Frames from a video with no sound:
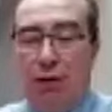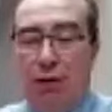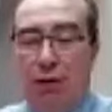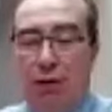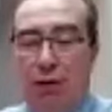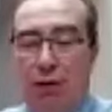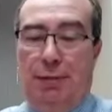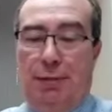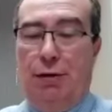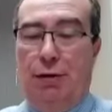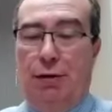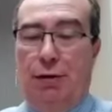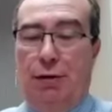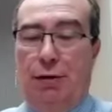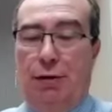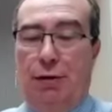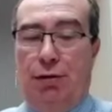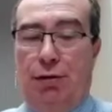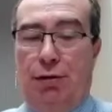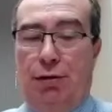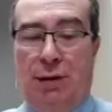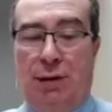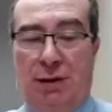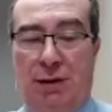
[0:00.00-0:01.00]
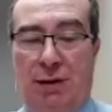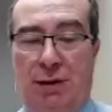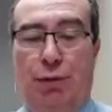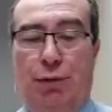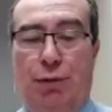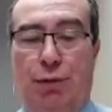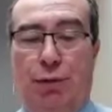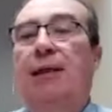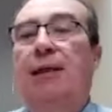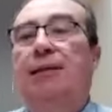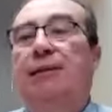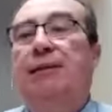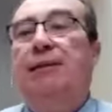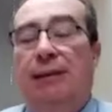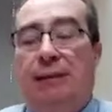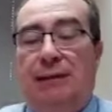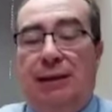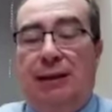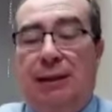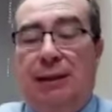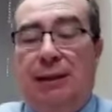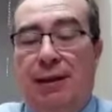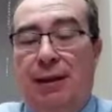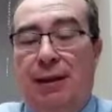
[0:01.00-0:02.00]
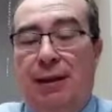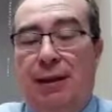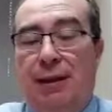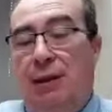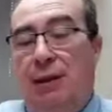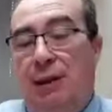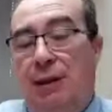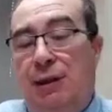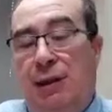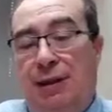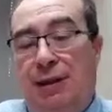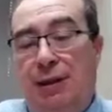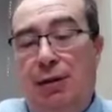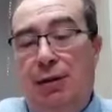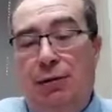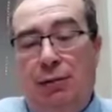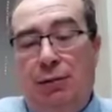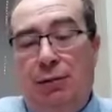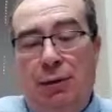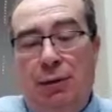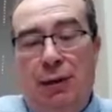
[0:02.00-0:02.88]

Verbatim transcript: más o menos se distribuían las tandas de ejercicios de equitación